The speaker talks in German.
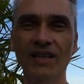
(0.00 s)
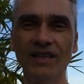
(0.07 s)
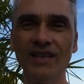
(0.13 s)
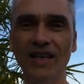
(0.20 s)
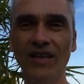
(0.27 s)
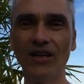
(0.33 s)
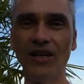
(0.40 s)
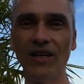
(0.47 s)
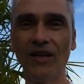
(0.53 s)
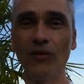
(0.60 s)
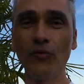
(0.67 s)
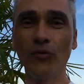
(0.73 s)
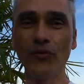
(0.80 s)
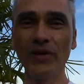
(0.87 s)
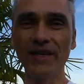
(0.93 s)
Ja,
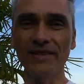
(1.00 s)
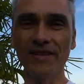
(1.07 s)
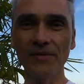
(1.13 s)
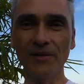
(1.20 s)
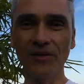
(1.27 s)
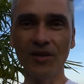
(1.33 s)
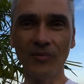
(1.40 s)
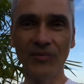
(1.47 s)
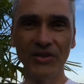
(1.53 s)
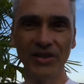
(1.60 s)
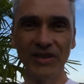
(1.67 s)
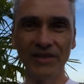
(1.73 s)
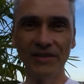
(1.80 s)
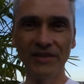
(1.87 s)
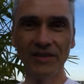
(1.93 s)
hallo und herzlich
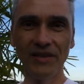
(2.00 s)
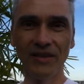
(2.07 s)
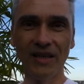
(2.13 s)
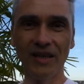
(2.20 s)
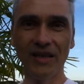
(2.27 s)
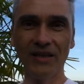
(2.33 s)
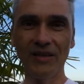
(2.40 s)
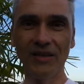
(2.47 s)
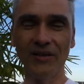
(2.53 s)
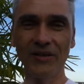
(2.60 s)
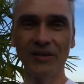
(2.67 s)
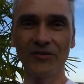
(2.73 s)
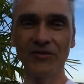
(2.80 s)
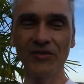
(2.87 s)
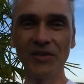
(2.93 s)
willkommen
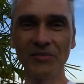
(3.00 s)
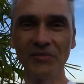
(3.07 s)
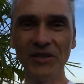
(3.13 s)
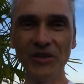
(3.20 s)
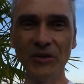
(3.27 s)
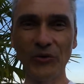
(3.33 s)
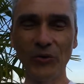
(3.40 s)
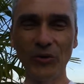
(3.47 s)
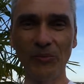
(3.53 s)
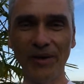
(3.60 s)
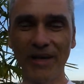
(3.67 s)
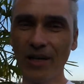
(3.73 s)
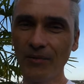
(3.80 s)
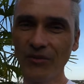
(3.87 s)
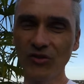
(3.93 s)
zu diesem Video.
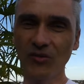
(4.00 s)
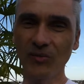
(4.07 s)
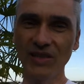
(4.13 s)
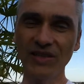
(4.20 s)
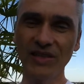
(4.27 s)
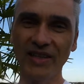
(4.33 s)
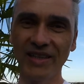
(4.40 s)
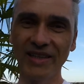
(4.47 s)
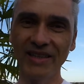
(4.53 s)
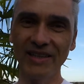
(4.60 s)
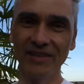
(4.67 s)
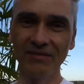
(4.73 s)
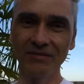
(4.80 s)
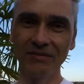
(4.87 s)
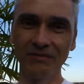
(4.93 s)
Mein Name ist Thomas
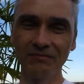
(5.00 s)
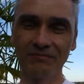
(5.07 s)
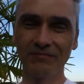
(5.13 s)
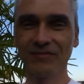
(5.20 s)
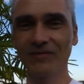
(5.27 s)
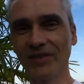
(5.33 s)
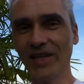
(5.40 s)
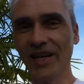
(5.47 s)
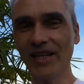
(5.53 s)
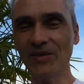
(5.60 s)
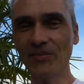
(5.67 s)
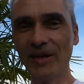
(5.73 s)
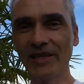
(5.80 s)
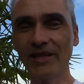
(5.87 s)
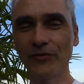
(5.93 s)
Klein,
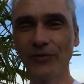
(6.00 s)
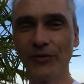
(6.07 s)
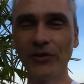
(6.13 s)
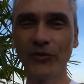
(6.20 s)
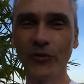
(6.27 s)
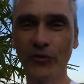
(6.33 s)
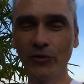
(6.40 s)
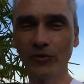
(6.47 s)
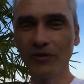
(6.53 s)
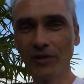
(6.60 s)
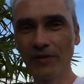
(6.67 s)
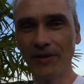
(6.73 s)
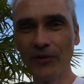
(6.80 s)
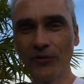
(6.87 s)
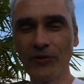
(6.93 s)
Experte für die
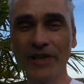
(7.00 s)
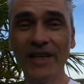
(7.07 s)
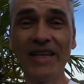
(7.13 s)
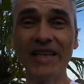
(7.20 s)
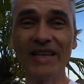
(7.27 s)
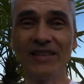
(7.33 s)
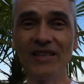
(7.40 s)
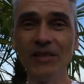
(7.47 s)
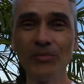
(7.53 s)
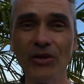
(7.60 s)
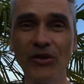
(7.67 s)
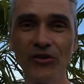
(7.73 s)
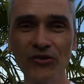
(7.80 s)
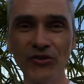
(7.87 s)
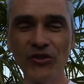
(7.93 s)
Neukundengewinnung in der
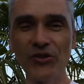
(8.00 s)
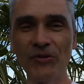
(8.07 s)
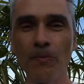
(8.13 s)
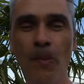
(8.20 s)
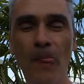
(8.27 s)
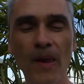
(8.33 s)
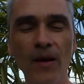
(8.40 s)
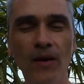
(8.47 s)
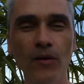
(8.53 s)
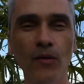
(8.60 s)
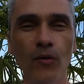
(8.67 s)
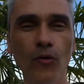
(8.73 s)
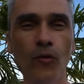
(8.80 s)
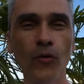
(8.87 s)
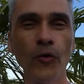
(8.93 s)
IT-Branche.
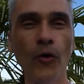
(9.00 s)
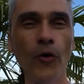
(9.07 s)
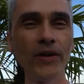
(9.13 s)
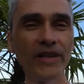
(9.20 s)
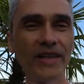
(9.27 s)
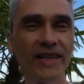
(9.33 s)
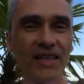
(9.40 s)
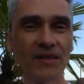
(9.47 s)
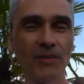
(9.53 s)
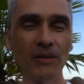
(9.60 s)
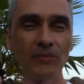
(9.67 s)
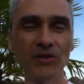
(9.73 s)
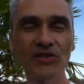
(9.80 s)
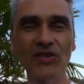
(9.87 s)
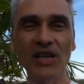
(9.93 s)
Und heute geht es mal
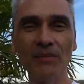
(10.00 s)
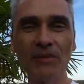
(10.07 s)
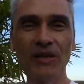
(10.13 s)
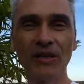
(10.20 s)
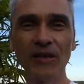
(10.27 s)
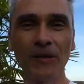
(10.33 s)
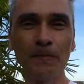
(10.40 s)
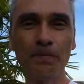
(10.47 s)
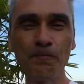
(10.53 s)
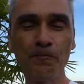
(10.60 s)
um das Thema